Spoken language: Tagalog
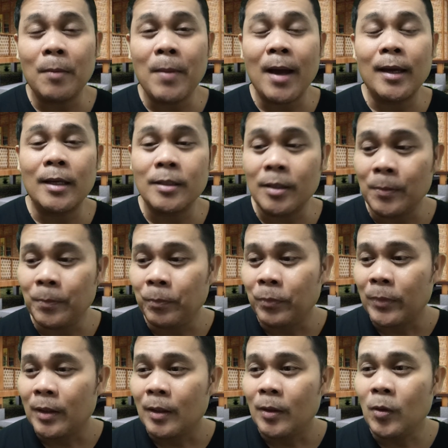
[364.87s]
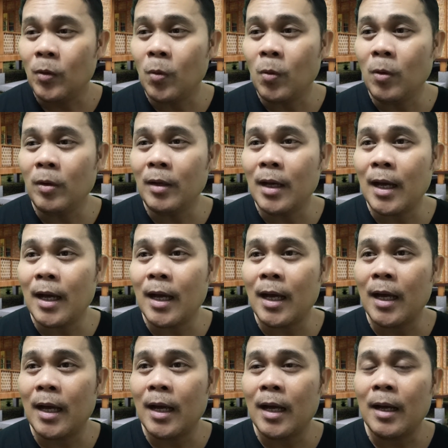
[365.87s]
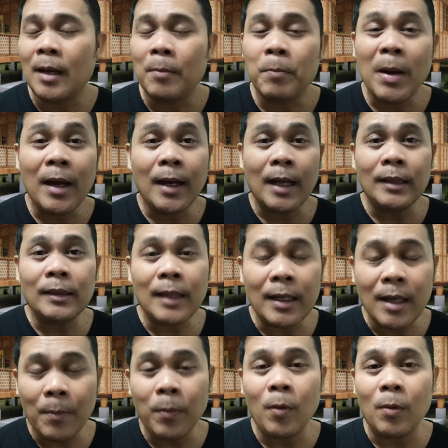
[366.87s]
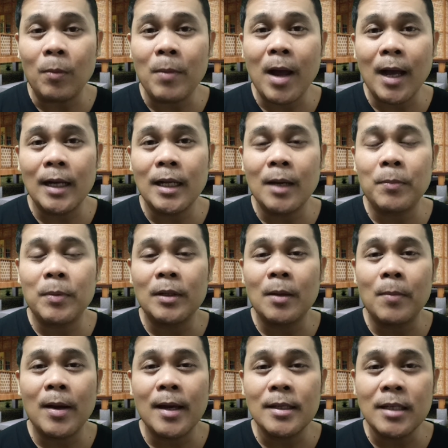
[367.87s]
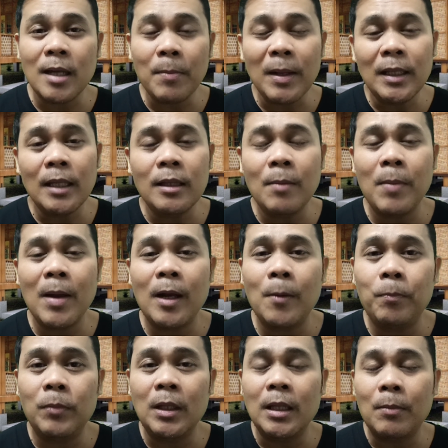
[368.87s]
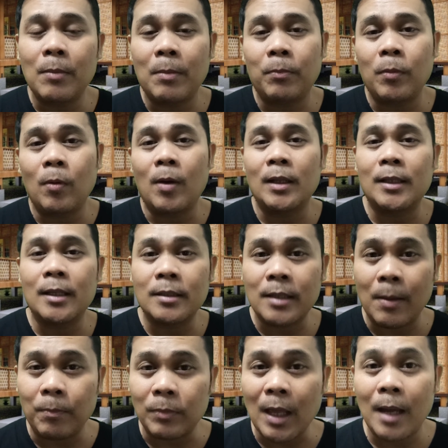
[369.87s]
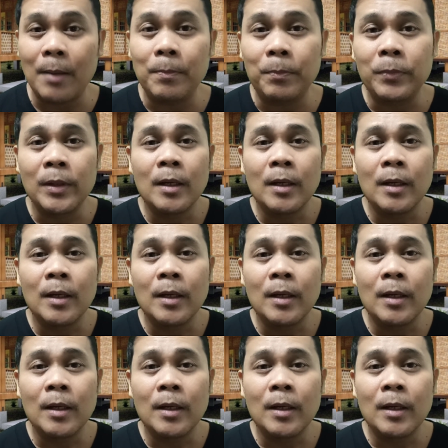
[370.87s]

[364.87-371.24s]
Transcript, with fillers: kabagis yung uh, pagkanta niya po mga kalingapat kabagis ay madidevelop din naman po at the same time